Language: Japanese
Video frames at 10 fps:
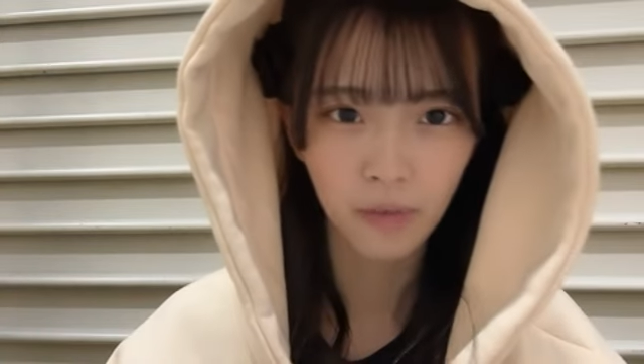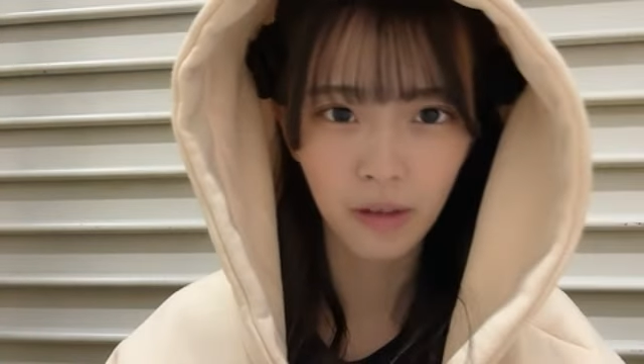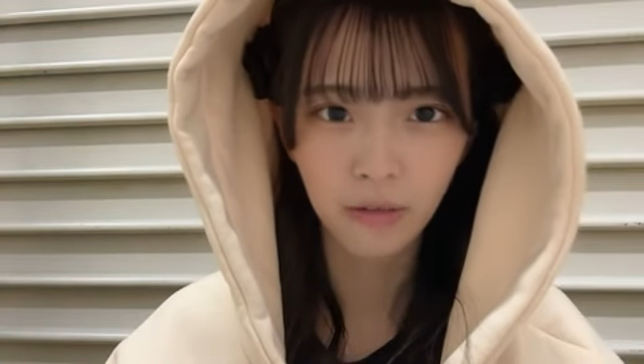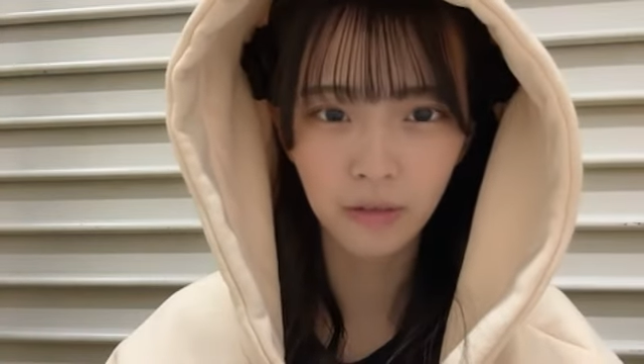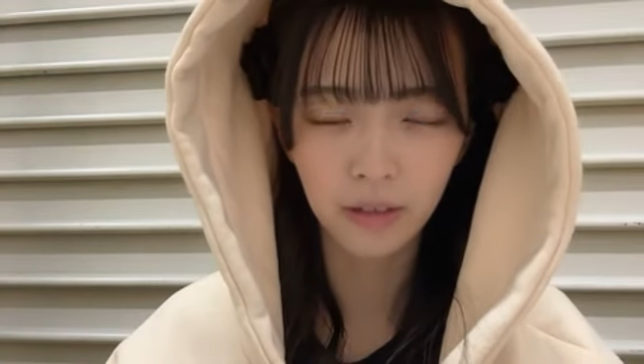
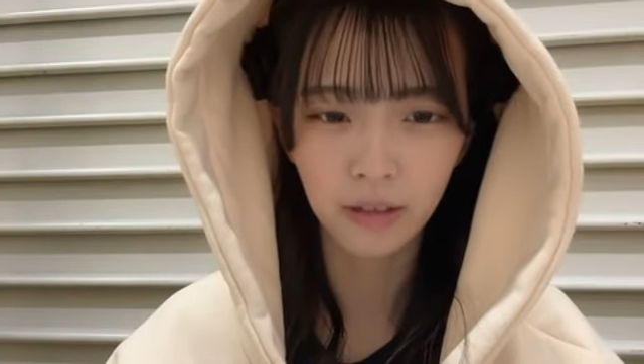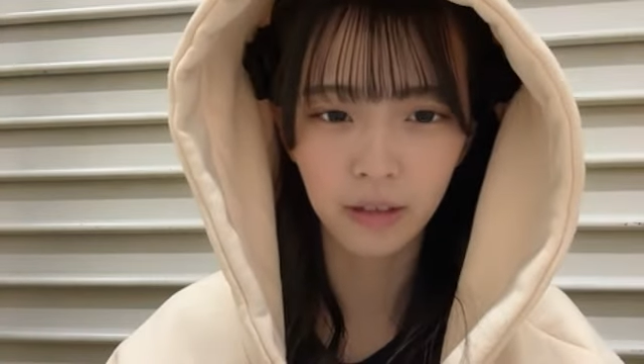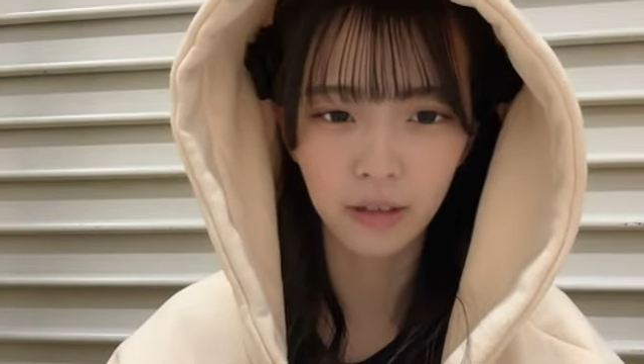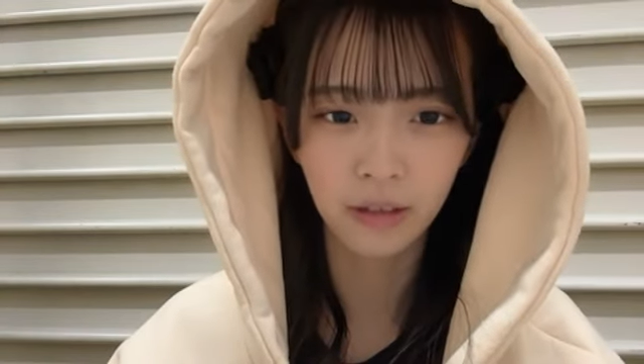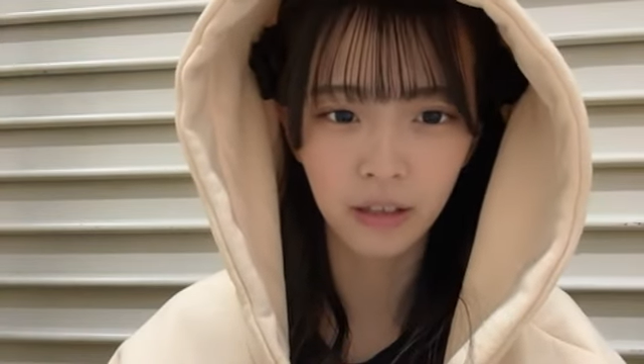F だか
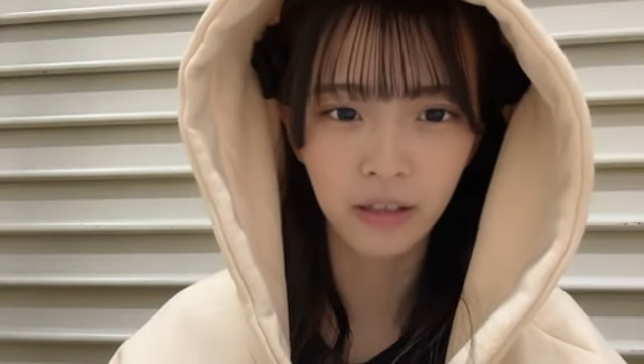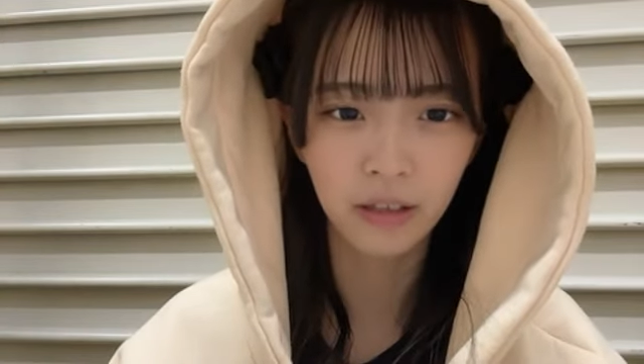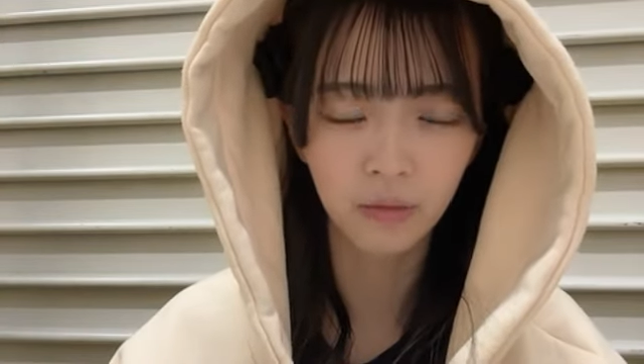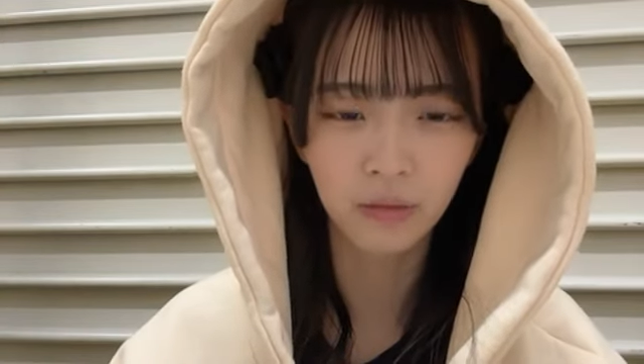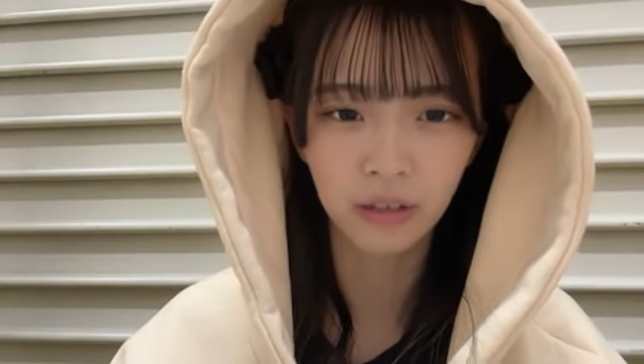ら何な
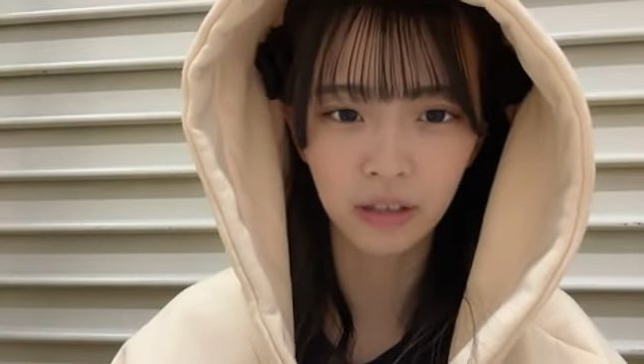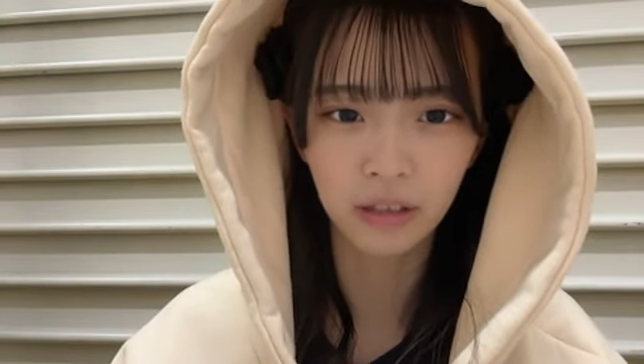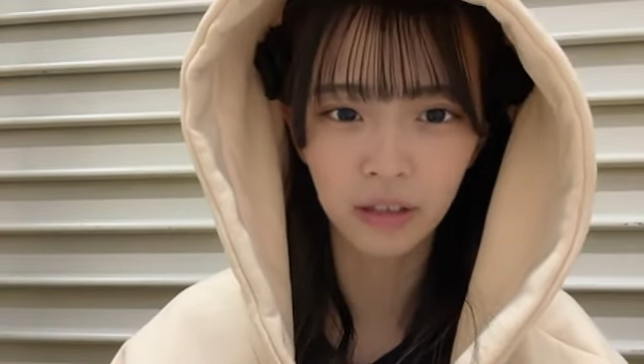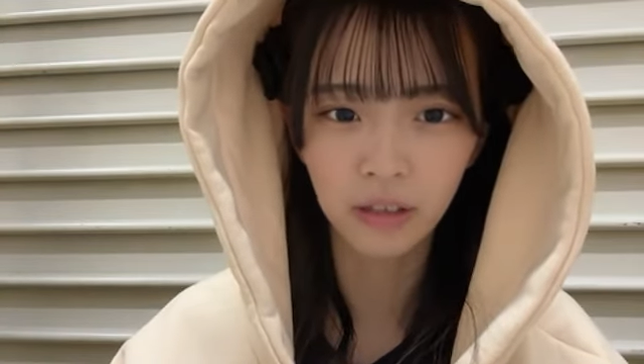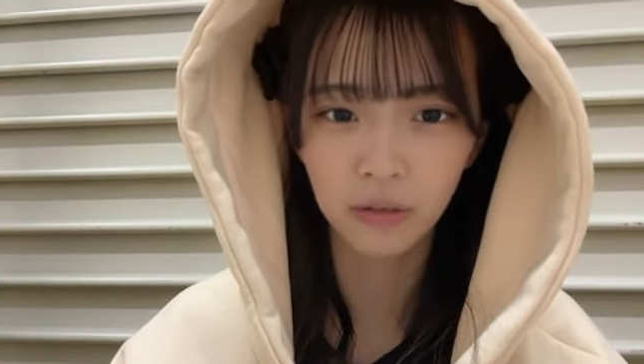のかさ
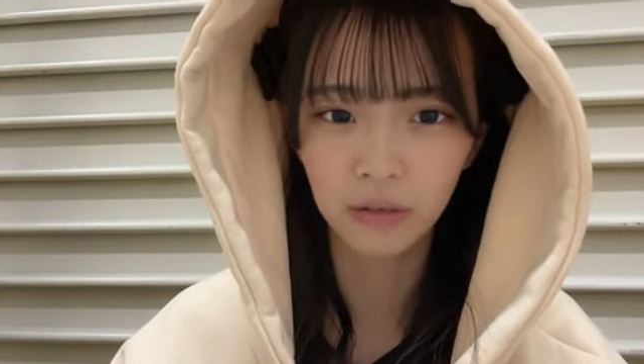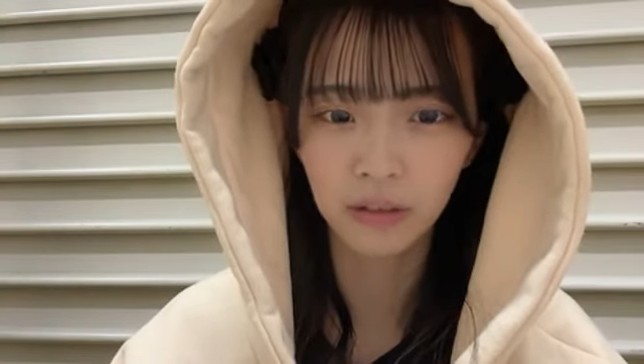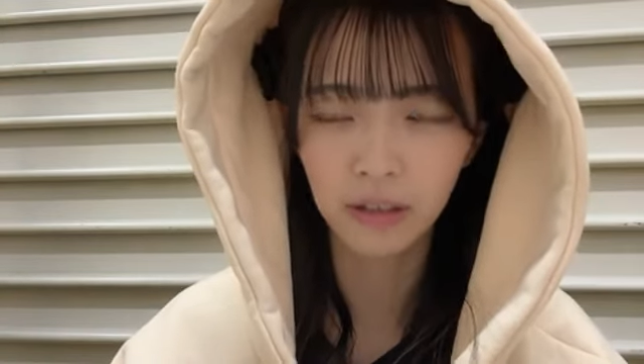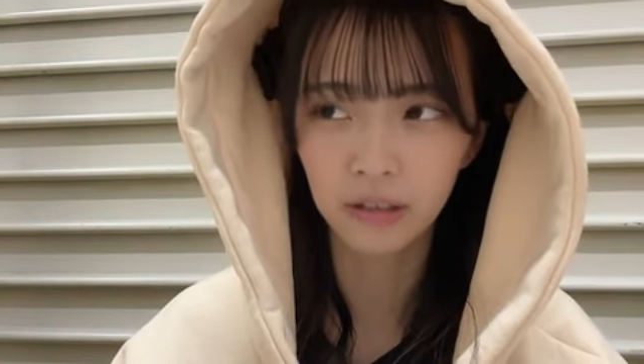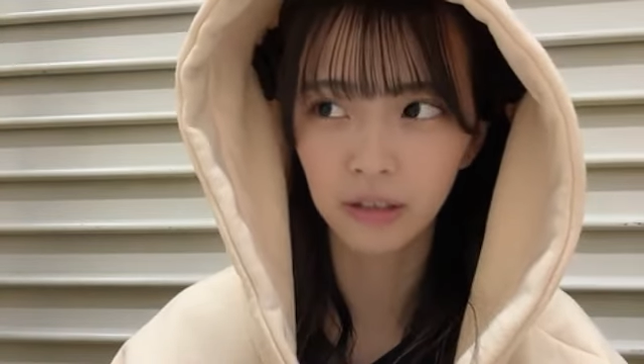T とか
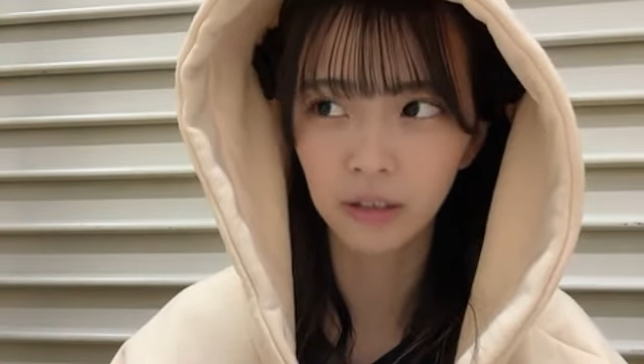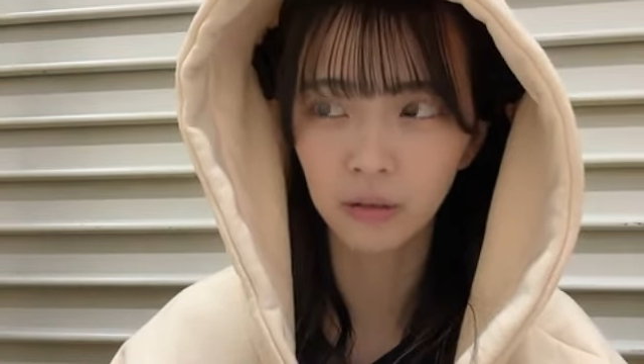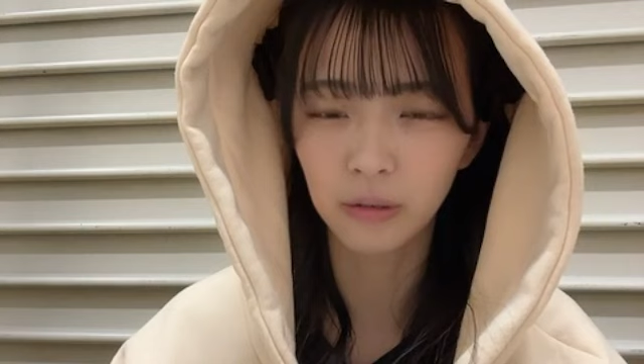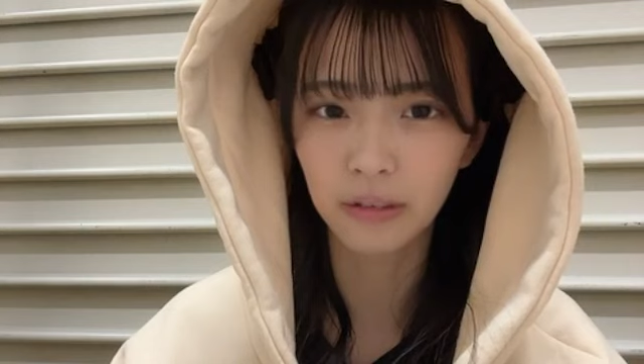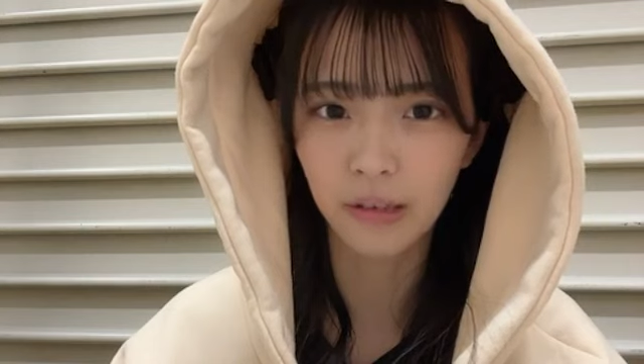さ何
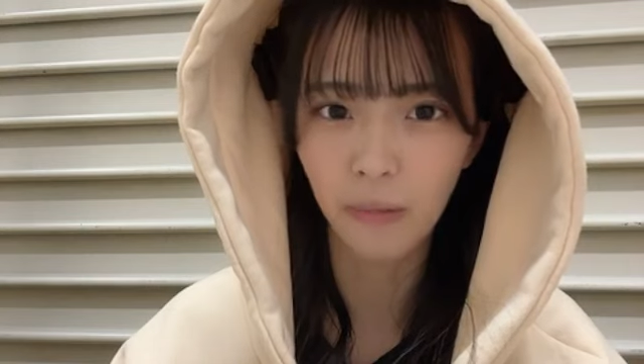とかさ